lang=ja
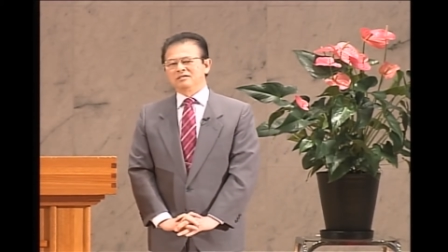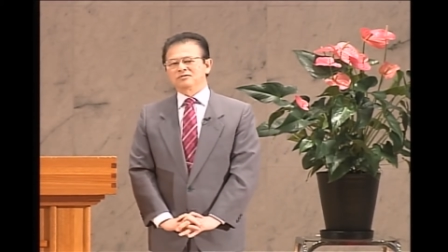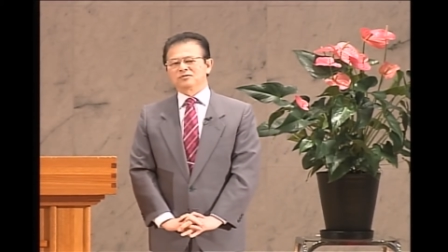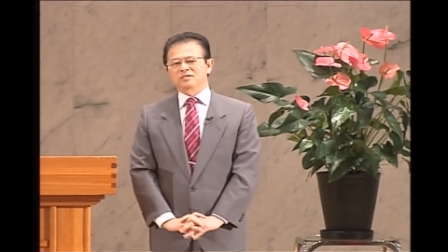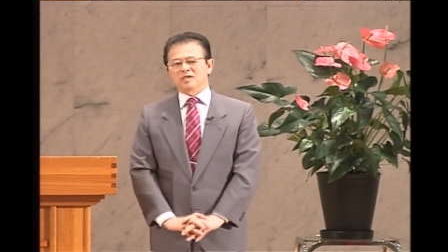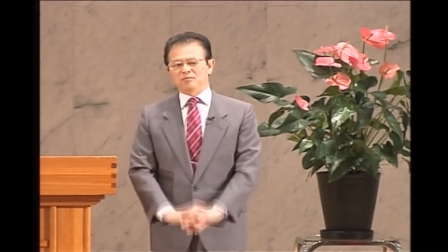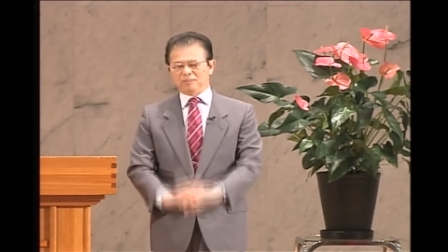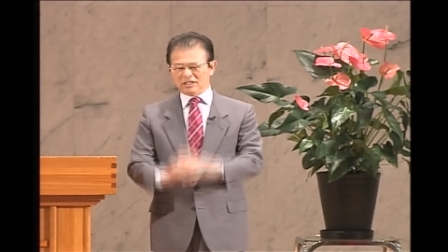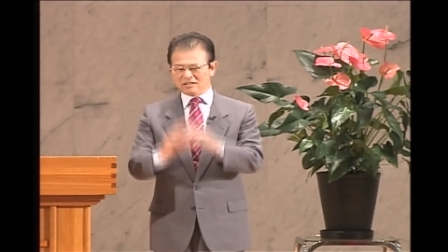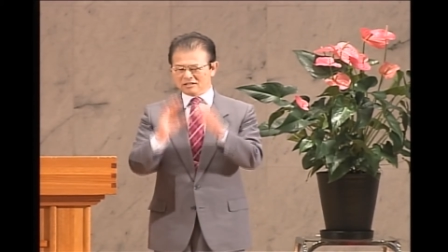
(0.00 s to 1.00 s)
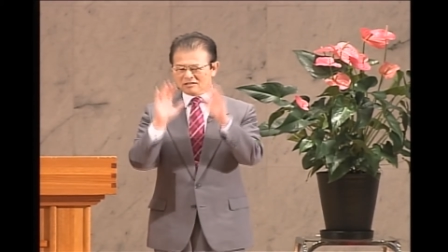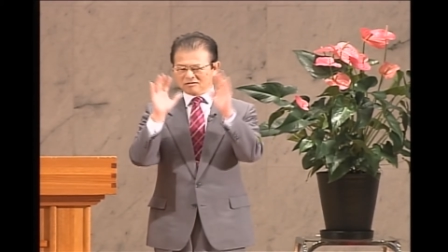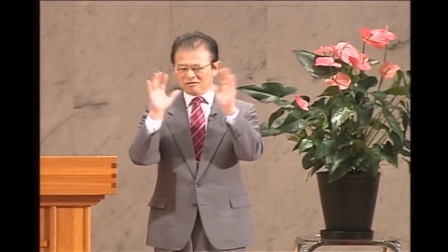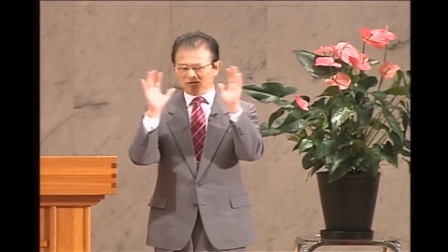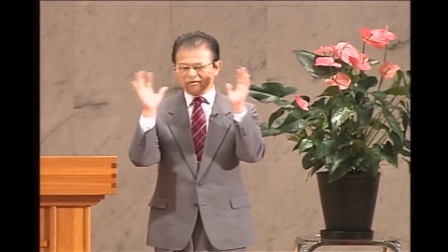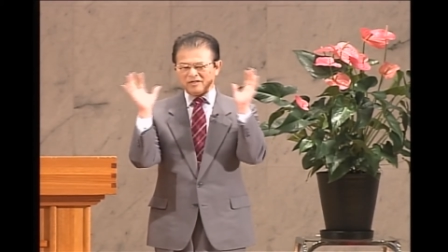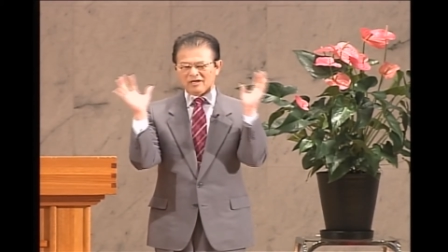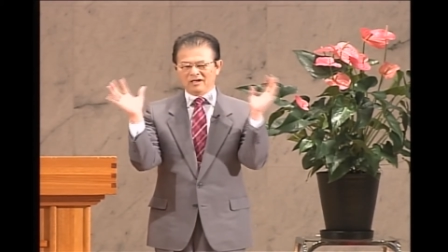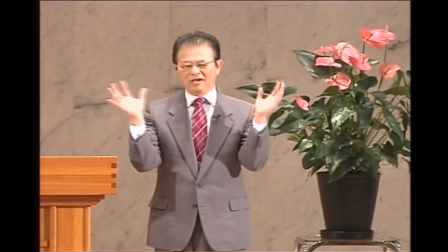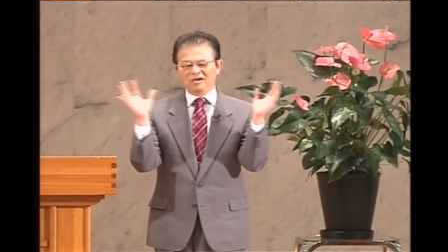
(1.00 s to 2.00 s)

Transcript: そうしたらパッとこうね、